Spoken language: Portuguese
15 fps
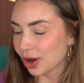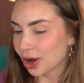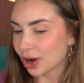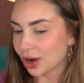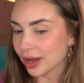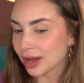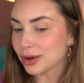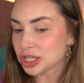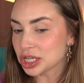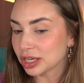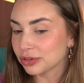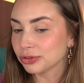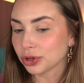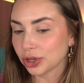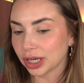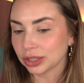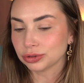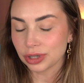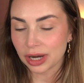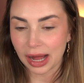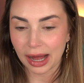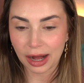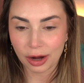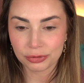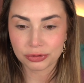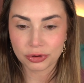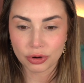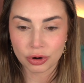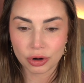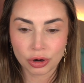Ó, eu achei que ficou natural,
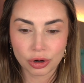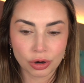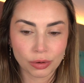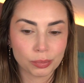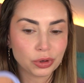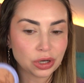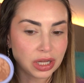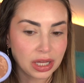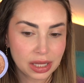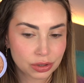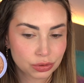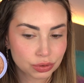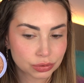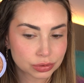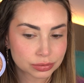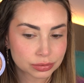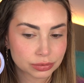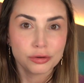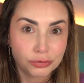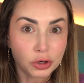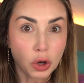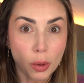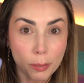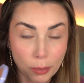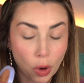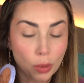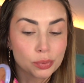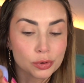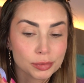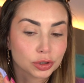ficou bonito. Ficou
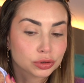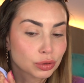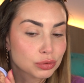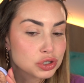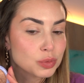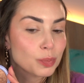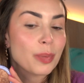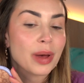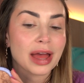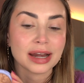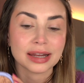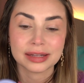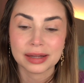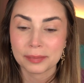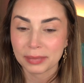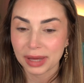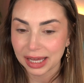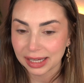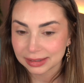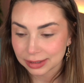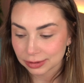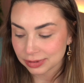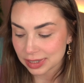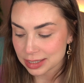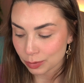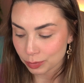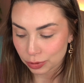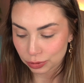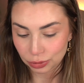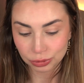bom pro meu tom de pele também, então vai ser um
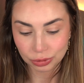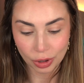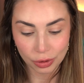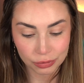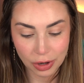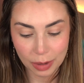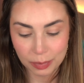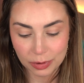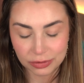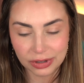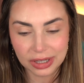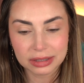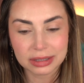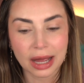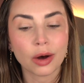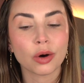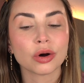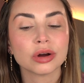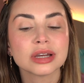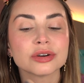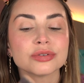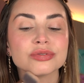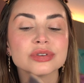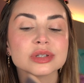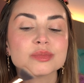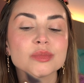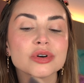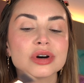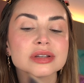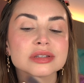produto que eu vou aproveitar. Olha, eu fiz
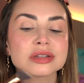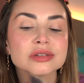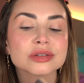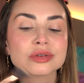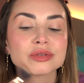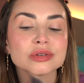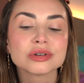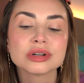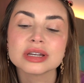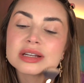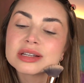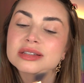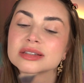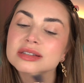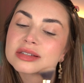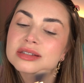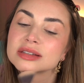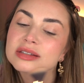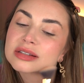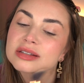boas escolhas.